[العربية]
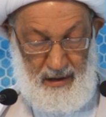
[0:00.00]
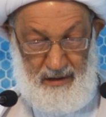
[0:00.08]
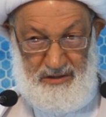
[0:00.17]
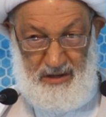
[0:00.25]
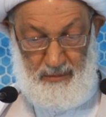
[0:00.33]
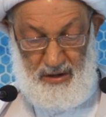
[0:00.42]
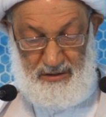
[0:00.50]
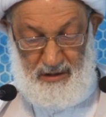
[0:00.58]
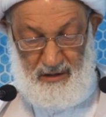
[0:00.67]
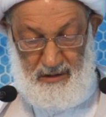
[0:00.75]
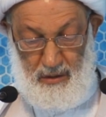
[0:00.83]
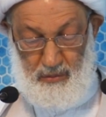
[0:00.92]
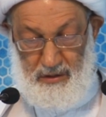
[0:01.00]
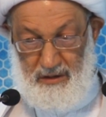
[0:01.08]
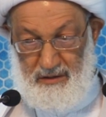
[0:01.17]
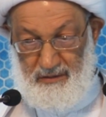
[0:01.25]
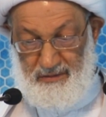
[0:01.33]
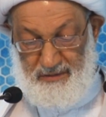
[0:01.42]
الجبهه
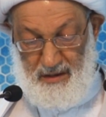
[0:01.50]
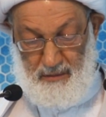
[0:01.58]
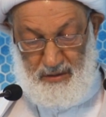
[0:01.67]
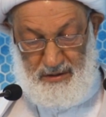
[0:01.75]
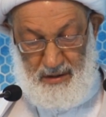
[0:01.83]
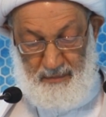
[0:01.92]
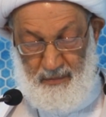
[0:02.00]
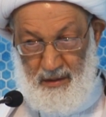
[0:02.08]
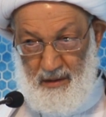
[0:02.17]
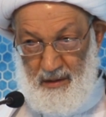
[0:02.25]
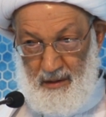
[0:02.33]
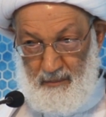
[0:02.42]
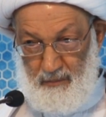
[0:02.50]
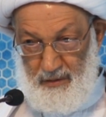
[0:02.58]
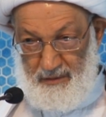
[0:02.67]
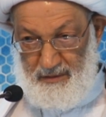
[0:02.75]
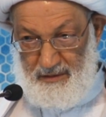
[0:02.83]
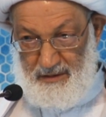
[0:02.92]
القويه الصامده
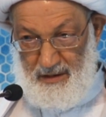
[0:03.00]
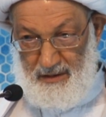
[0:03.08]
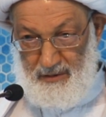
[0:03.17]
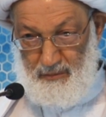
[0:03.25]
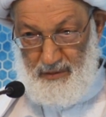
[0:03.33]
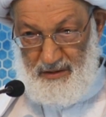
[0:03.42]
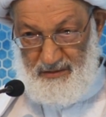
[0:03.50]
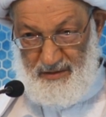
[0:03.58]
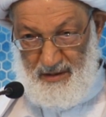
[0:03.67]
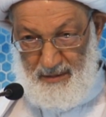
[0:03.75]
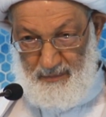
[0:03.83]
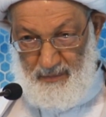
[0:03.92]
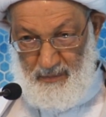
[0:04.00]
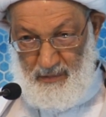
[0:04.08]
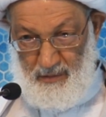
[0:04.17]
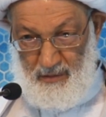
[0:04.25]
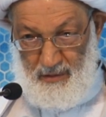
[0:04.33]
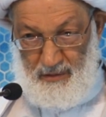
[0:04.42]
من رجال ونساء
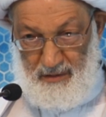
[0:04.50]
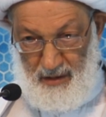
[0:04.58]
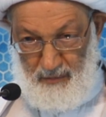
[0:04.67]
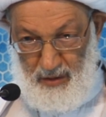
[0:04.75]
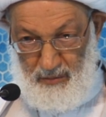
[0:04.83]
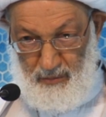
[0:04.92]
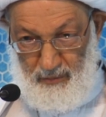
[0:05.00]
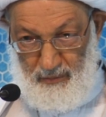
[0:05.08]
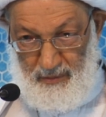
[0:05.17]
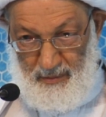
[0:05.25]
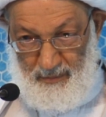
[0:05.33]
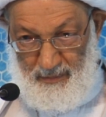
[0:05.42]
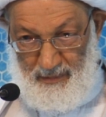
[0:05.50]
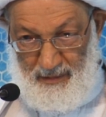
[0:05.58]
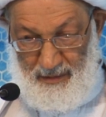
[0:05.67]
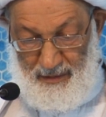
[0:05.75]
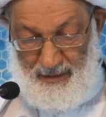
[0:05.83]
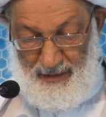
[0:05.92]
يعملون
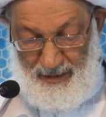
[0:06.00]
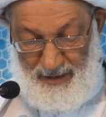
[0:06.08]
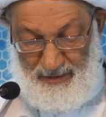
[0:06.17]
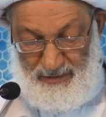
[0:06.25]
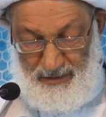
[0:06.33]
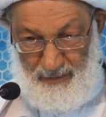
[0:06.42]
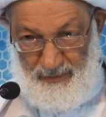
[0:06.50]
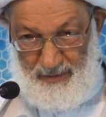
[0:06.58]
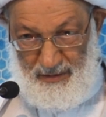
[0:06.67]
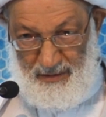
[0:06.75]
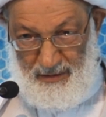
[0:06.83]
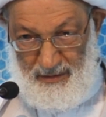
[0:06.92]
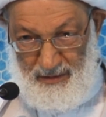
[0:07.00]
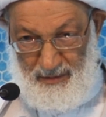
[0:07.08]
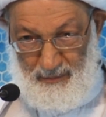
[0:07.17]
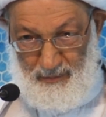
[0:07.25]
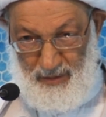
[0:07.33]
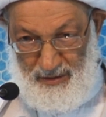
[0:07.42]
على التفريق
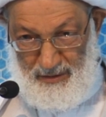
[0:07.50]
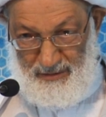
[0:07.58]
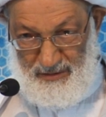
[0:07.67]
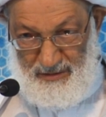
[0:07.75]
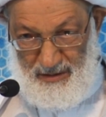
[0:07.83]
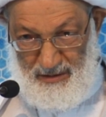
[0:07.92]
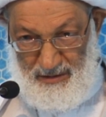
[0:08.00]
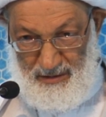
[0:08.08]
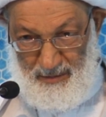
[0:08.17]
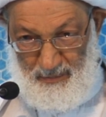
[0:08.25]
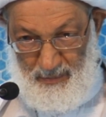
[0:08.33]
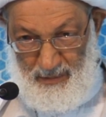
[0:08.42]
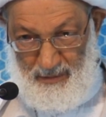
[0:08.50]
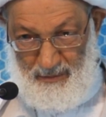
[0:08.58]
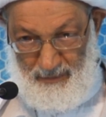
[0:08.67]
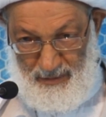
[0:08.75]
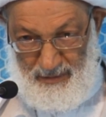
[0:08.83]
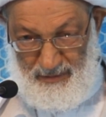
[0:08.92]
بين الرجال
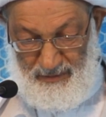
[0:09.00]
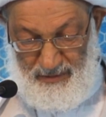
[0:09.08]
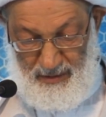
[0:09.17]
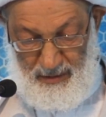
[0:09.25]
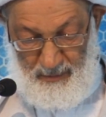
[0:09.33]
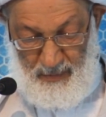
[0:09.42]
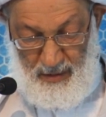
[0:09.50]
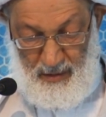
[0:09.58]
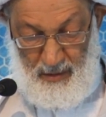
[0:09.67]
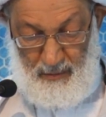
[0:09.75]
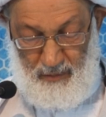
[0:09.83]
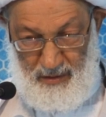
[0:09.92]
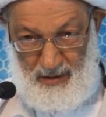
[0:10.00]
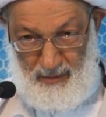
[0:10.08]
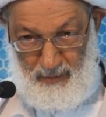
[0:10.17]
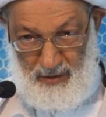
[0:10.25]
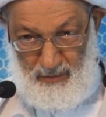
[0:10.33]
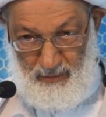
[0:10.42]
والنساء
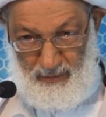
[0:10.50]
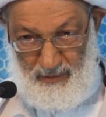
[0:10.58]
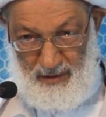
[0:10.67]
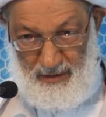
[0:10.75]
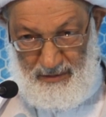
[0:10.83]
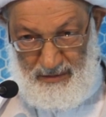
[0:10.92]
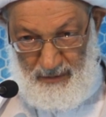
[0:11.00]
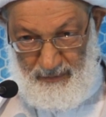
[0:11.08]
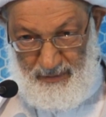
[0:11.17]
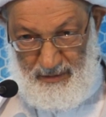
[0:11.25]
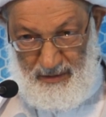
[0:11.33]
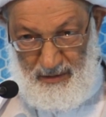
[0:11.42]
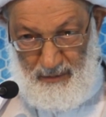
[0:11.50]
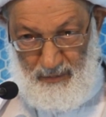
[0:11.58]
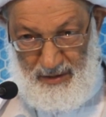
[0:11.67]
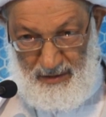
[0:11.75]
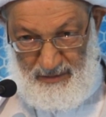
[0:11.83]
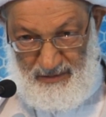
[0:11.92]
ويعملون على التفريق
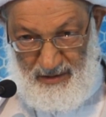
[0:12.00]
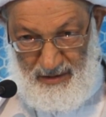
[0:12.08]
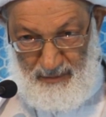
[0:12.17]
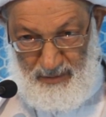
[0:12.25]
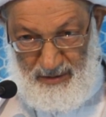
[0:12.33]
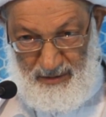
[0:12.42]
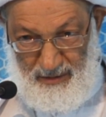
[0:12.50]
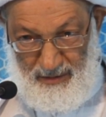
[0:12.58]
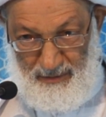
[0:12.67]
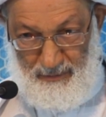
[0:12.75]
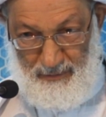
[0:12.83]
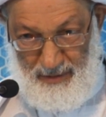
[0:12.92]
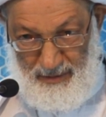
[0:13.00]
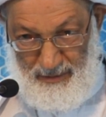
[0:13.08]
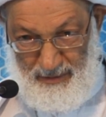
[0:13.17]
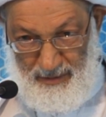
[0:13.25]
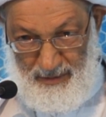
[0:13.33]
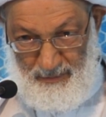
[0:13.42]
بين الاسلاميين
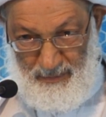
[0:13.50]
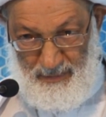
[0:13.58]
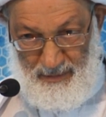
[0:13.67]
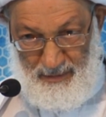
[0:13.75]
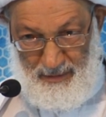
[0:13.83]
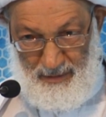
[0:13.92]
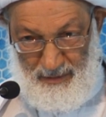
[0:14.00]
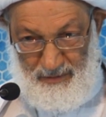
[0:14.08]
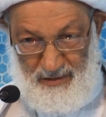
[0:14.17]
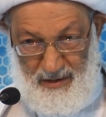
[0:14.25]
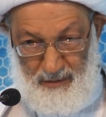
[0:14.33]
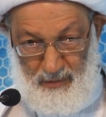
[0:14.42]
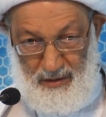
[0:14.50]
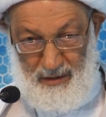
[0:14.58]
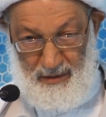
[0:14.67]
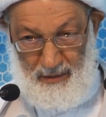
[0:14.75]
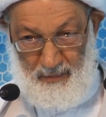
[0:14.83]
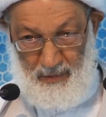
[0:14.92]
وغير
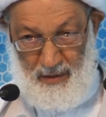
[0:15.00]
الاسلاميين